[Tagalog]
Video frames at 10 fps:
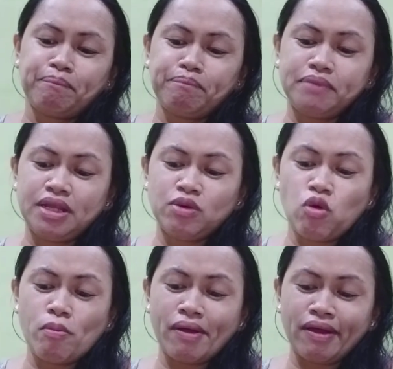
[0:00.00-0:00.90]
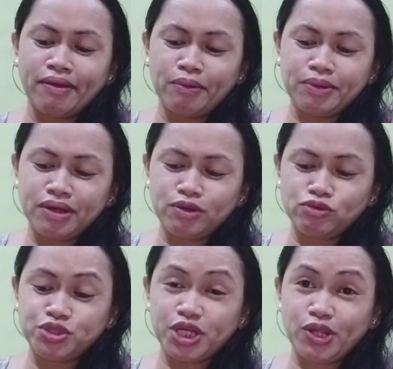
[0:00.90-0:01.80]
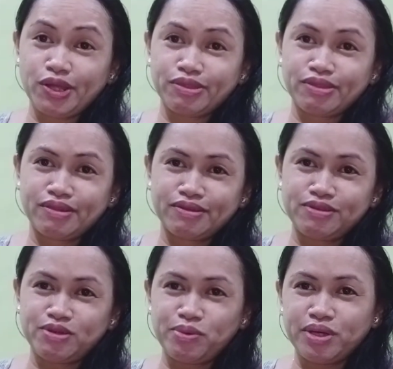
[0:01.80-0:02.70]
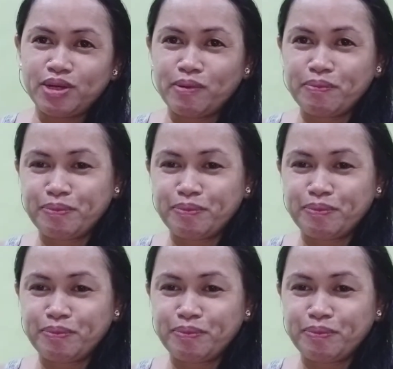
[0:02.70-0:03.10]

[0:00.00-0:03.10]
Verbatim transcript: Piling ko kumakain ako ng ano, chiclet, chewing gum.